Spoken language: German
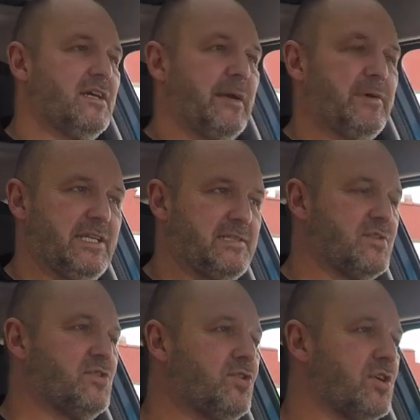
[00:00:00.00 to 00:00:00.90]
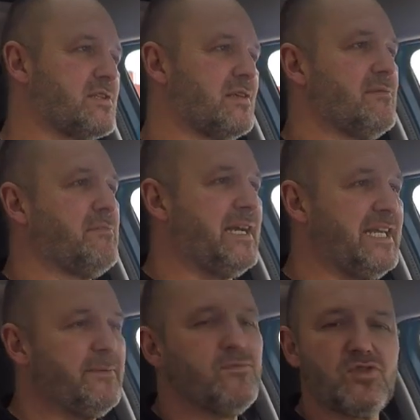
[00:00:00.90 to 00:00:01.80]
Aber nichtsdestotrotz, mal
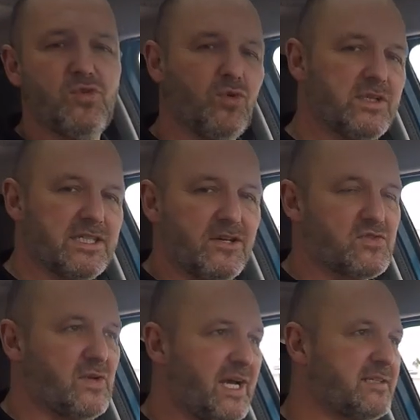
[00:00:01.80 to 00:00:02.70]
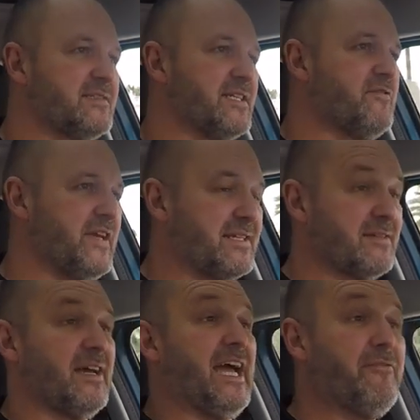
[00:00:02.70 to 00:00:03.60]
ebenso, ohne darauf zu achten, den Wert
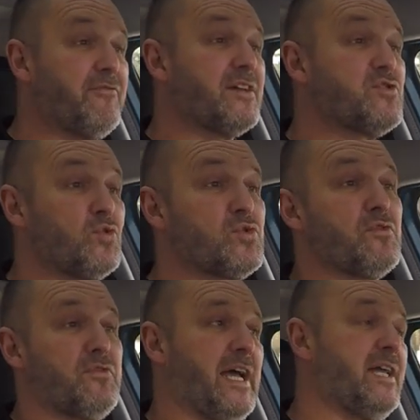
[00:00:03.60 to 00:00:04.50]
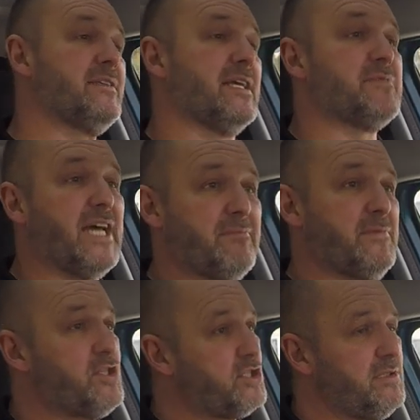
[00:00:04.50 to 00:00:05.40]
einfach so zu fahren, der im
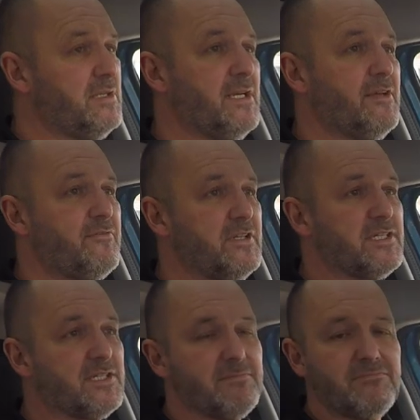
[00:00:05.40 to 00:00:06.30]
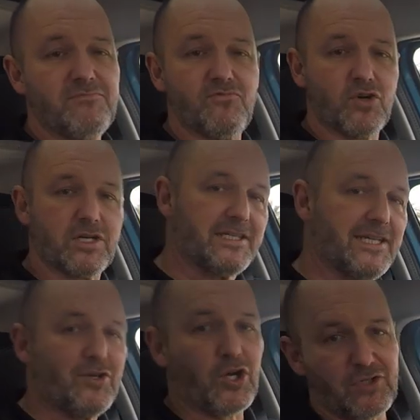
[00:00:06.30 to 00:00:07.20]
Datenblatt steht, finde ich wirklich
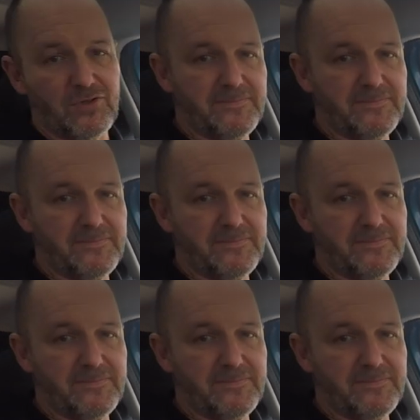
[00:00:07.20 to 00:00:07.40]
in Ordnung.